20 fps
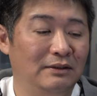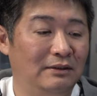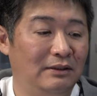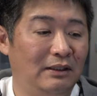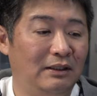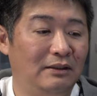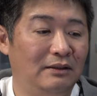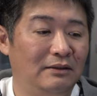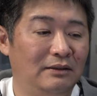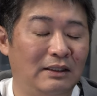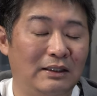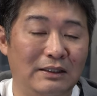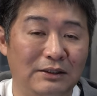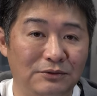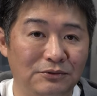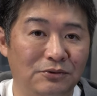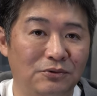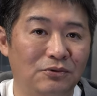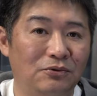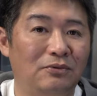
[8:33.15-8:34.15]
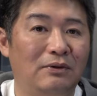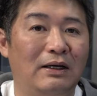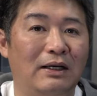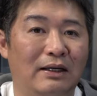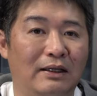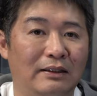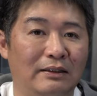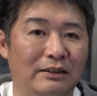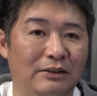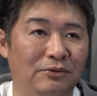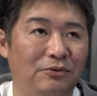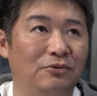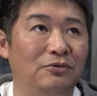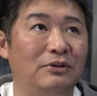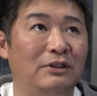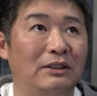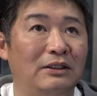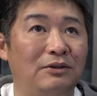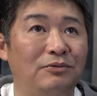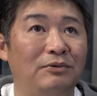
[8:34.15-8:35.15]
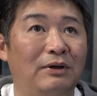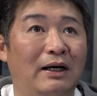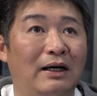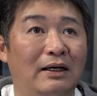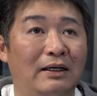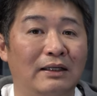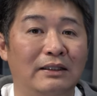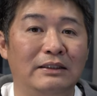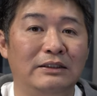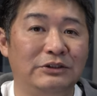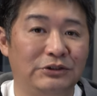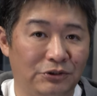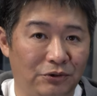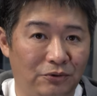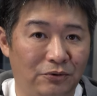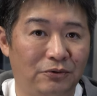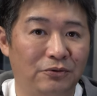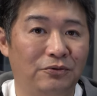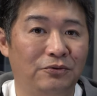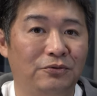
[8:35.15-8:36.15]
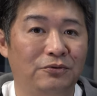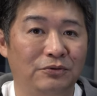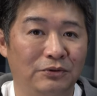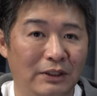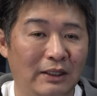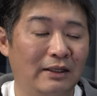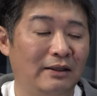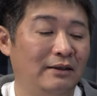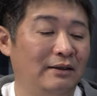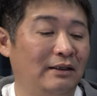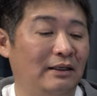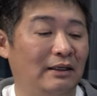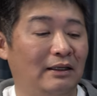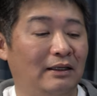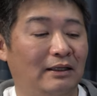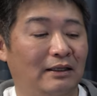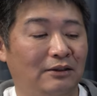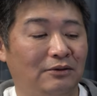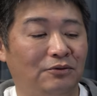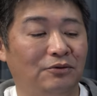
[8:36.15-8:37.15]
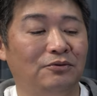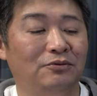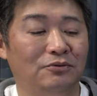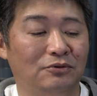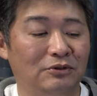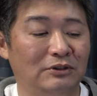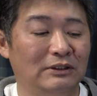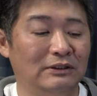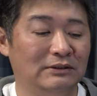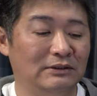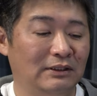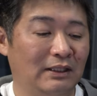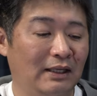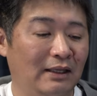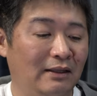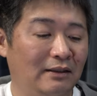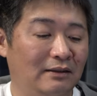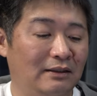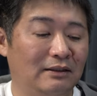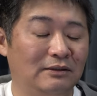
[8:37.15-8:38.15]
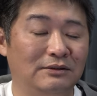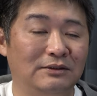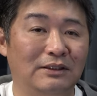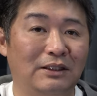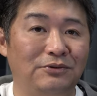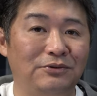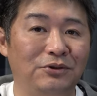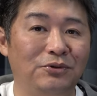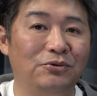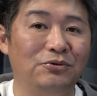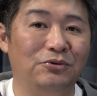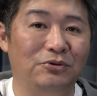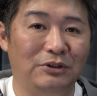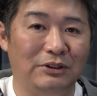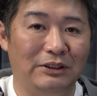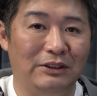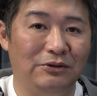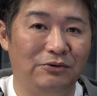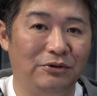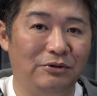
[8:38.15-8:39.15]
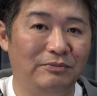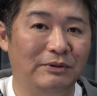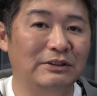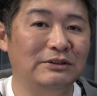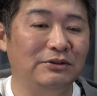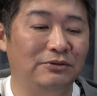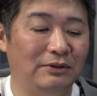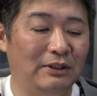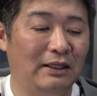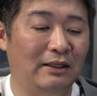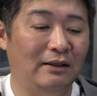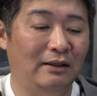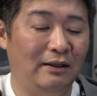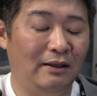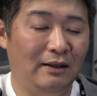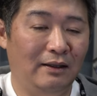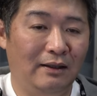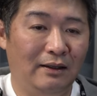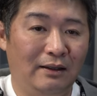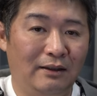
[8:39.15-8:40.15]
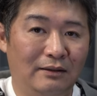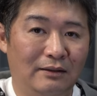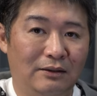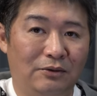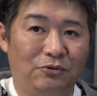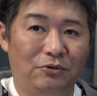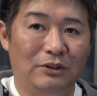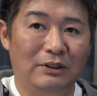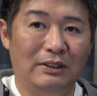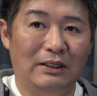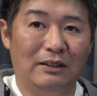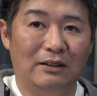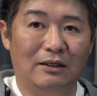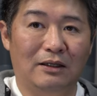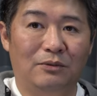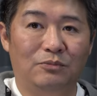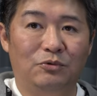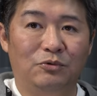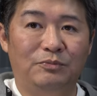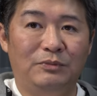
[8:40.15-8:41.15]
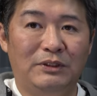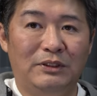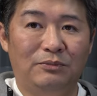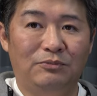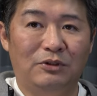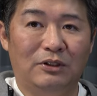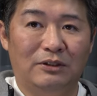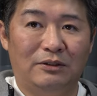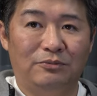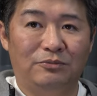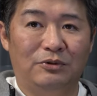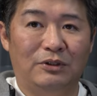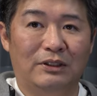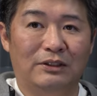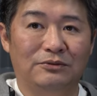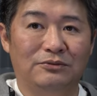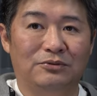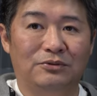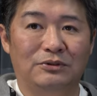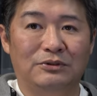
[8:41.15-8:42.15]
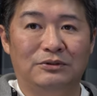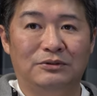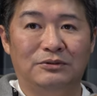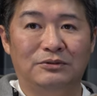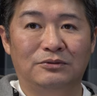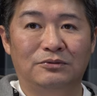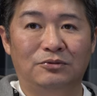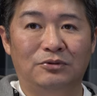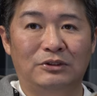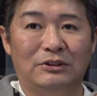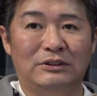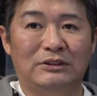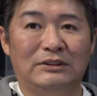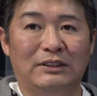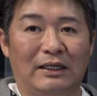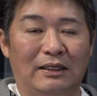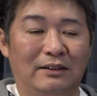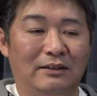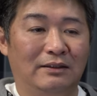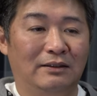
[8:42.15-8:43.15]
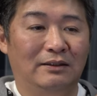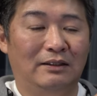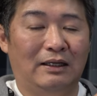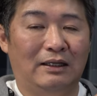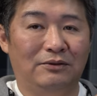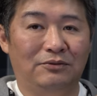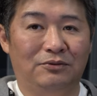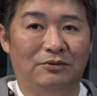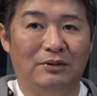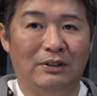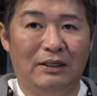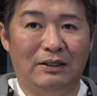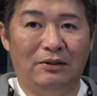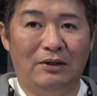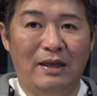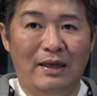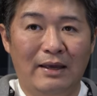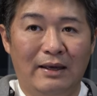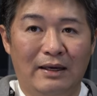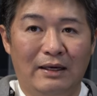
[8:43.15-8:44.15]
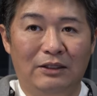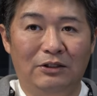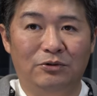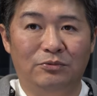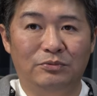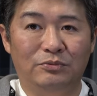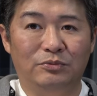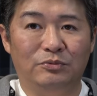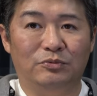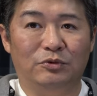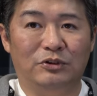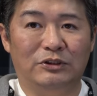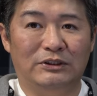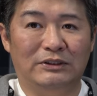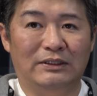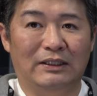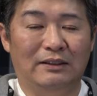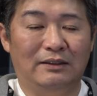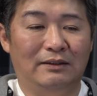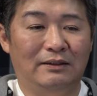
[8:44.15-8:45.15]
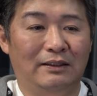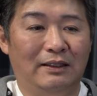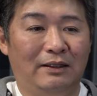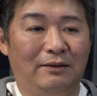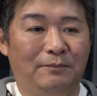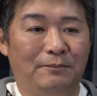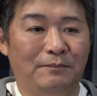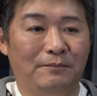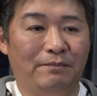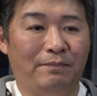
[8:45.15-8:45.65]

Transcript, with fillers: ね、できることは基本的には一緒ね、えー、ということですだから使う用途によりますよねでこれなんかはもう見てもらっても分かる通りすごいちっちゃいあの柄の部分もちっちゃいね